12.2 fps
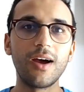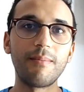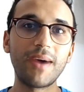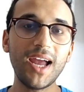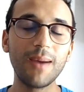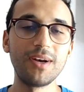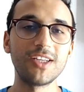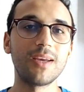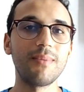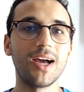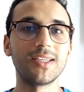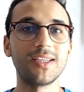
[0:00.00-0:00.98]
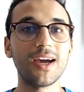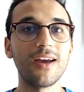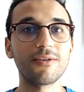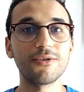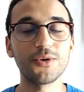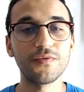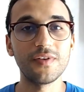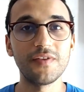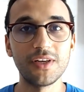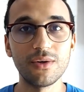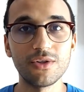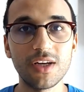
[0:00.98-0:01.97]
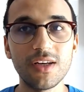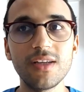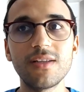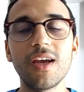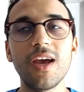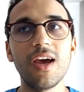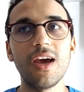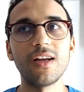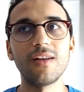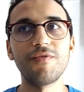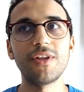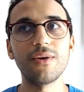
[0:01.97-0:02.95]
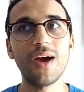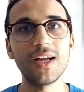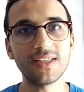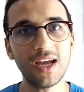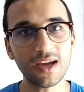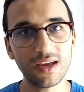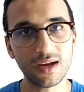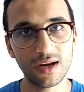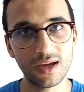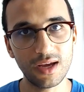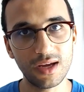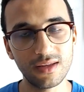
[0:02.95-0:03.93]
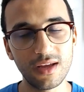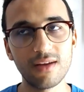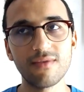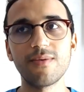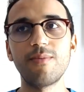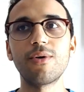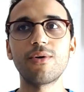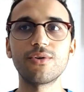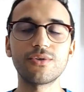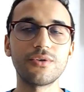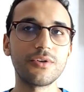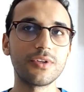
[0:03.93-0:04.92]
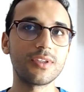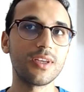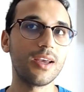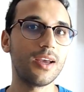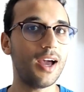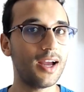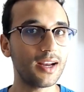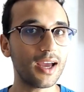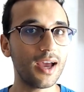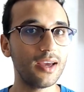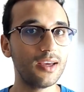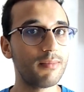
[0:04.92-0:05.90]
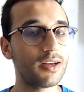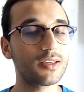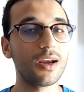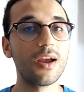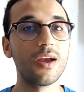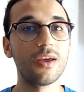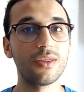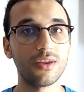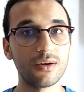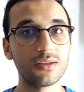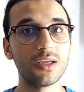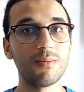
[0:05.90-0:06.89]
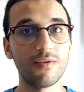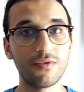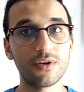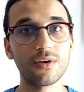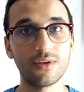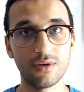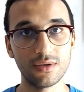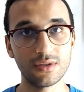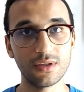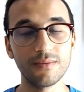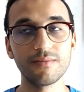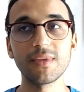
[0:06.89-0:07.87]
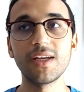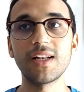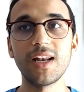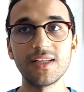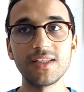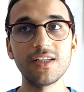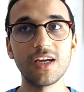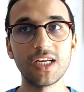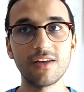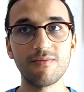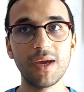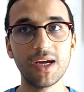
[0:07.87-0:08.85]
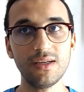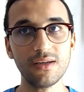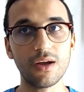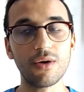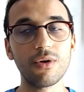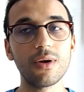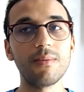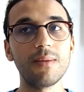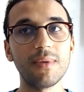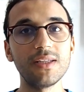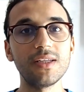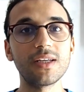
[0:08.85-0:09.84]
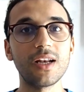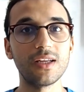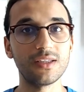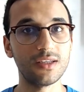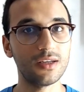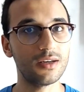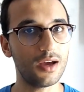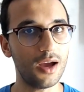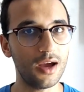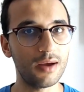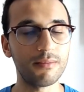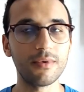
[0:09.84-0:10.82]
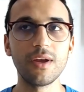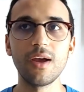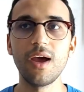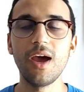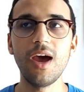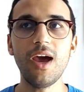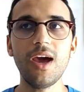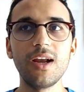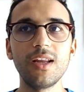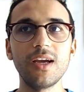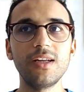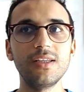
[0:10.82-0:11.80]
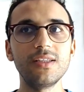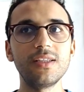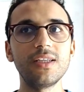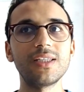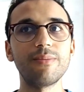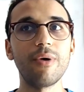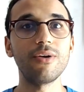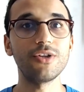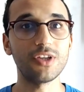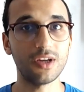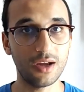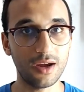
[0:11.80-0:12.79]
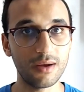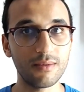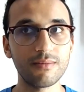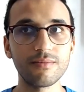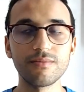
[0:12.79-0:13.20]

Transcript: مرحبا لجميع أصدقاء الكتب في فيديو جديد هذا الفيديو عن تحقيق الأهداف بالخصوص عن قائمة 30 before 30 30 هدف باغي نحققه قبل ما ندير 30 عام حاليا عندي 27 عام